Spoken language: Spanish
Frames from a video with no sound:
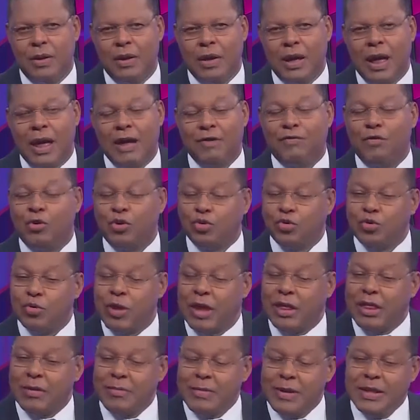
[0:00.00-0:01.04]

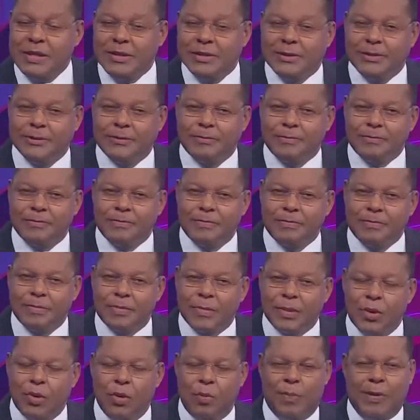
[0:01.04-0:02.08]
Afortunadamente,
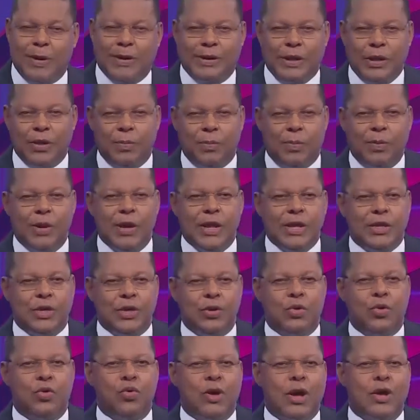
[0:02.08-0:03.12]
los partidos
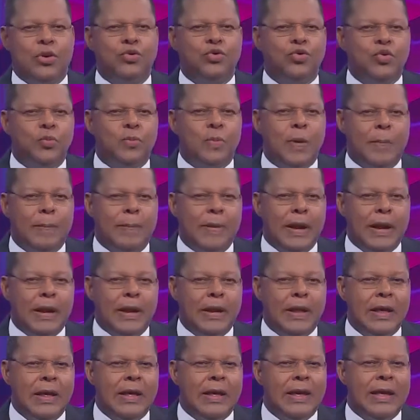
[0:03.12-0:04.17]
políticos jugaron su papel
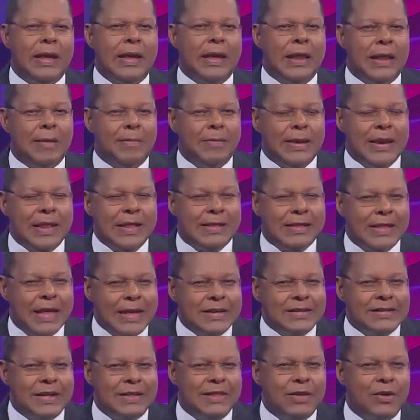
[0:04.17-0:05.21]
y la
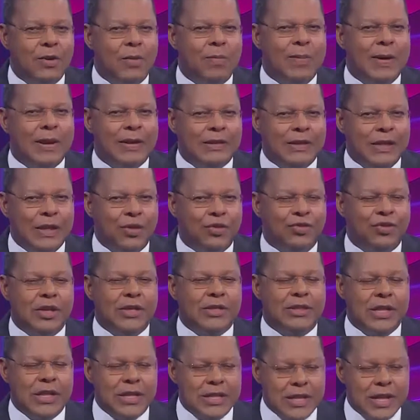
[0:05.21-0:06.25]
militancia de los partidos se
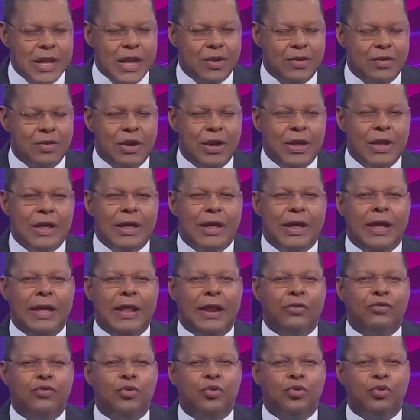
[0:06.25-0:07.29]
entendieron y el
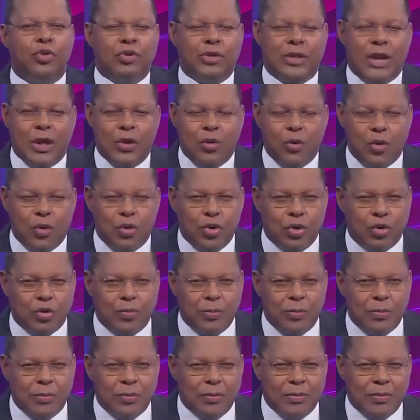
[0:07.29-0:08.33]
asunto transcurrió
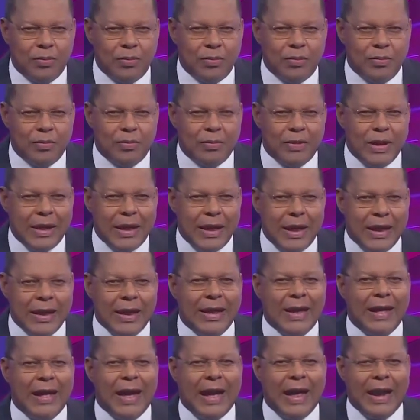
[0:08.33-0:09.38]
en
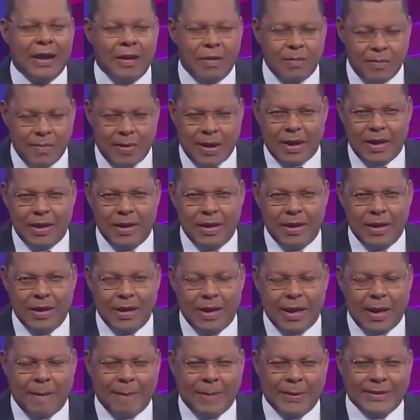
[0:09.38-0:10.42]
calma,
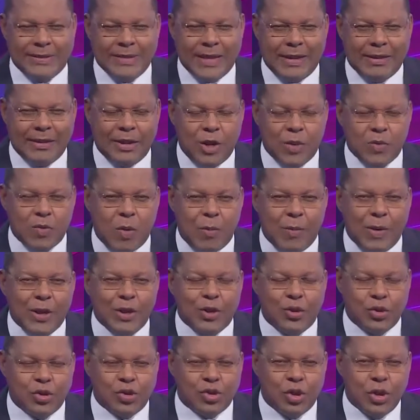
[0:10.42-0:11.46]
a pesar de los
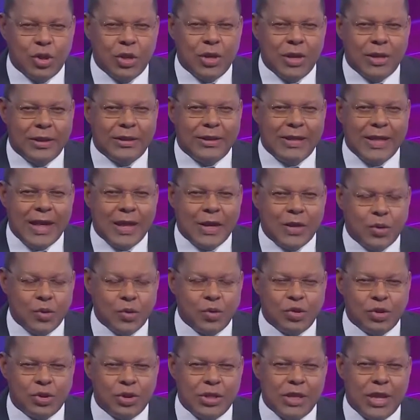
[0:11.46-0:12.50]
momentos de
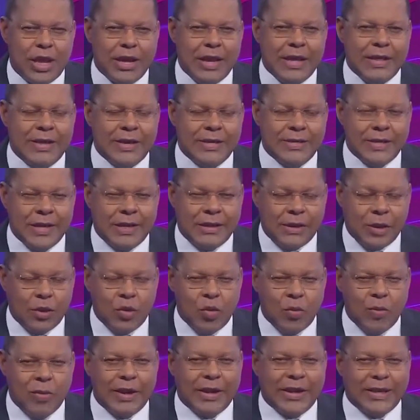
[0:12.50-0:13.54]
angustia y de
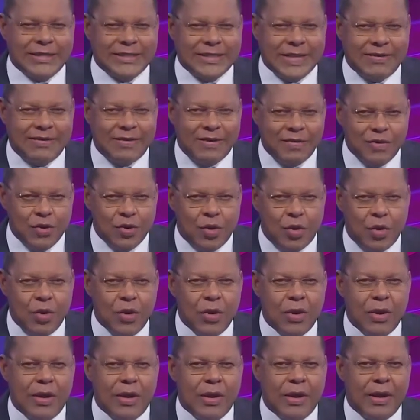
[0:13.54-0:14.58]
incertidumbre que se vivió
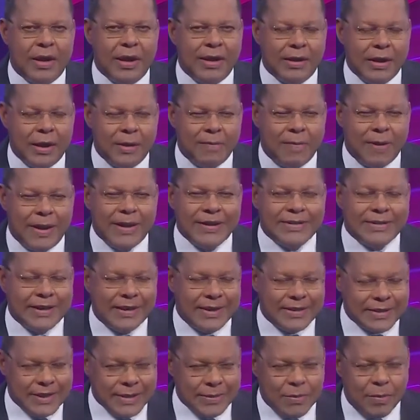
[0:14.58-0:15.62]
en el país en
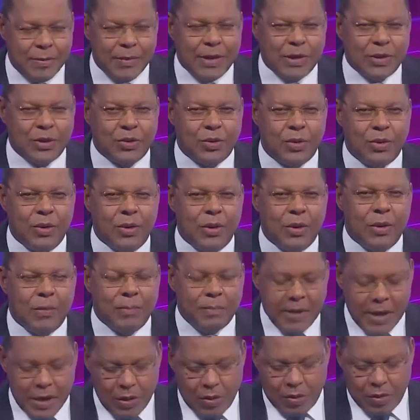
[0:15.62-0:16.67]
ese momento.
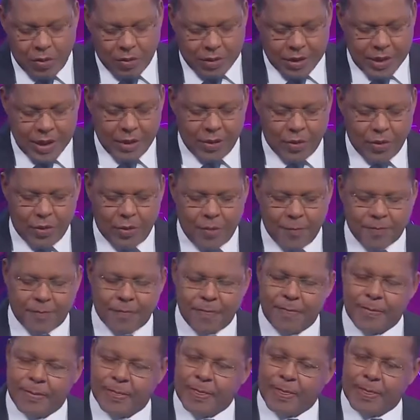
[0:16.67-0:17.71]
Pero quiero
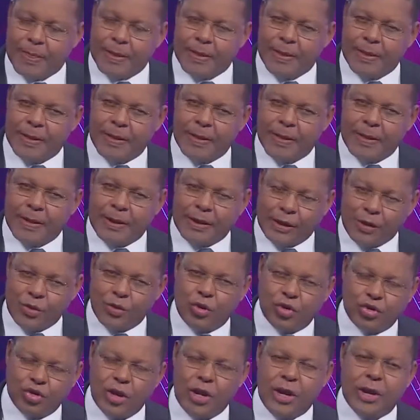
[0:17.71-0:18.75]

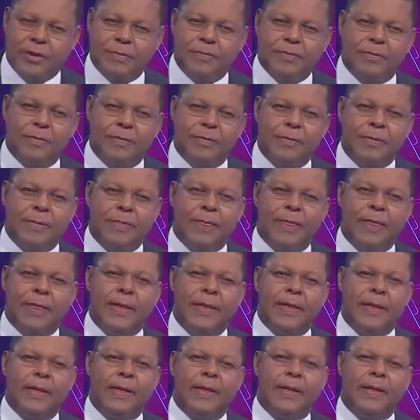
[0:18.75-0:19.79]
reconocer
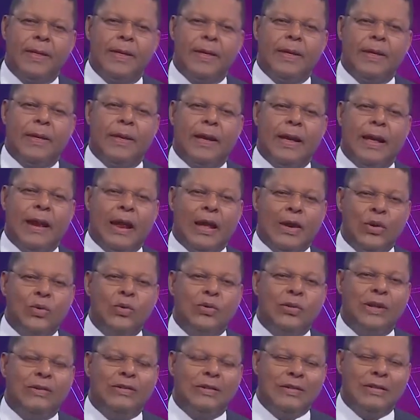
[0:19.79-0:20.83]
que la
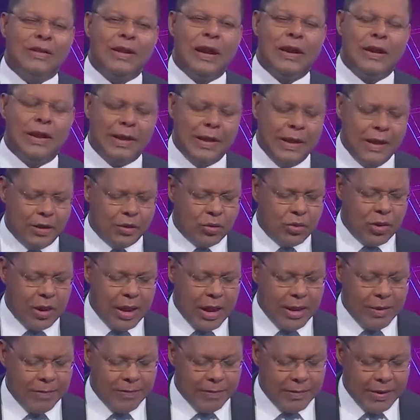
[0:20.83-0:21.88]
Junta Central
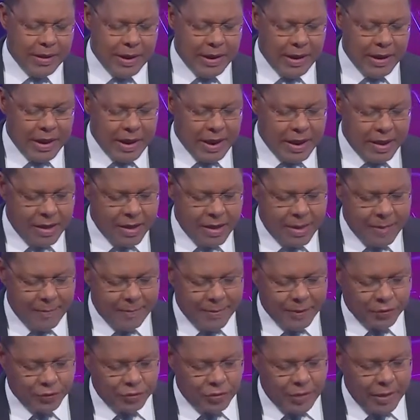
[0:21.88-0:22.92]
Electoral, en la
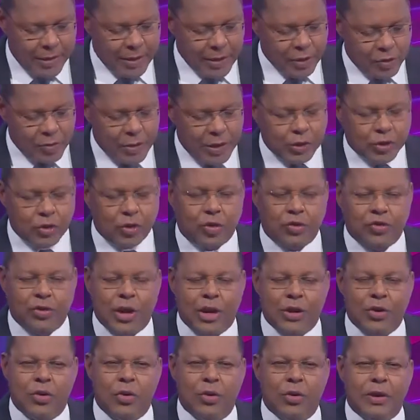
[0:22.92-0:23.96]
persona de Roberto
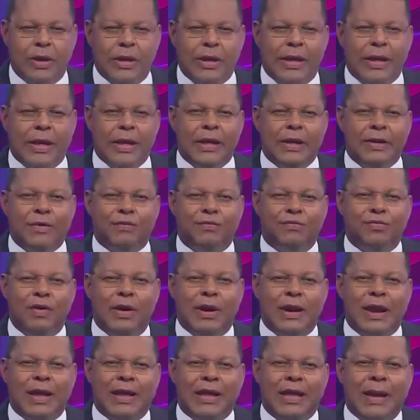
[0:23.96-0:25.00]
Rosario, fue
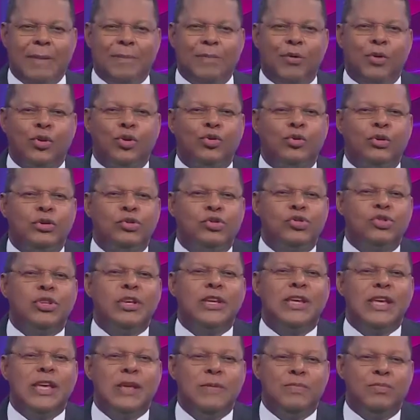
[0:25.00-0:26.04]
la que aportó esos
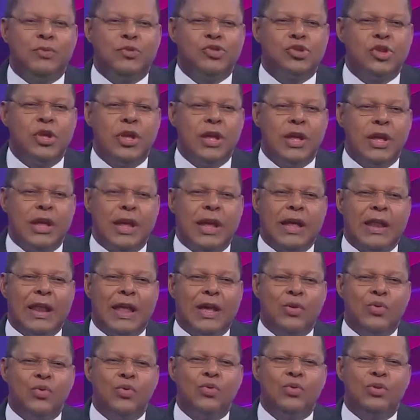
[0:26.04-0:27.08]
equipos que la
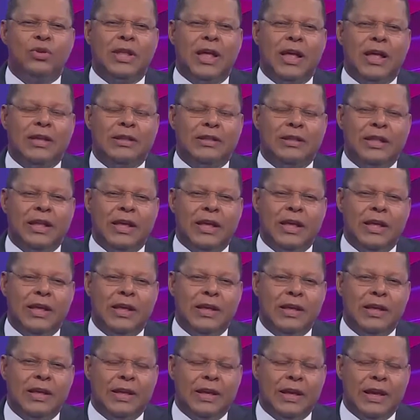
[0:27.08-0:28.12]
Junta de
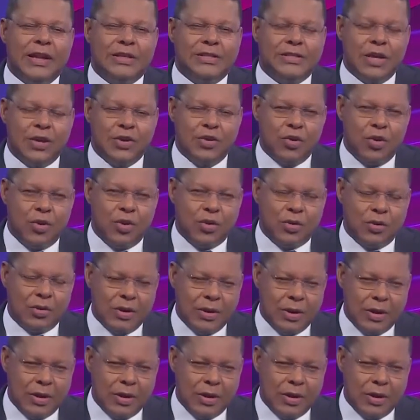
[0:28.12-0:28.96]
el señor